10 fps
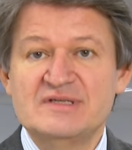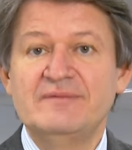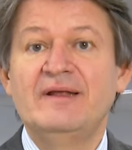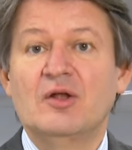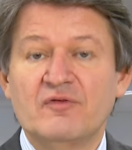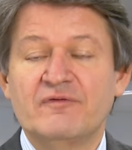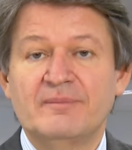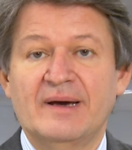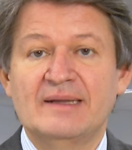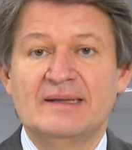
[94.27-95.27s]
Sie will
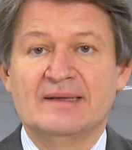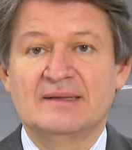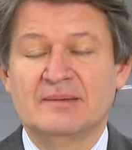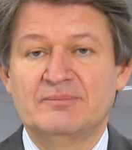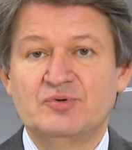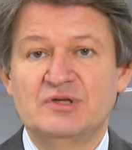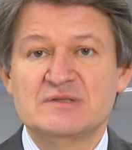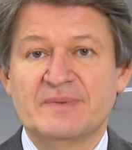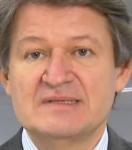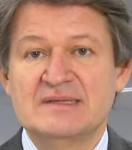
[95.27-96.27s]
offenbar einen anderen
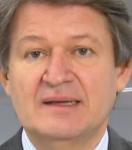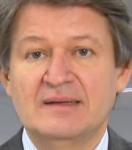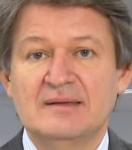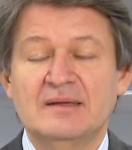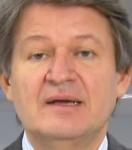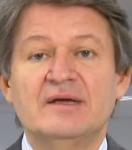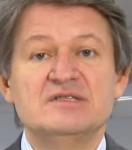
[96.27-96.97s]
Bundespräsidenten.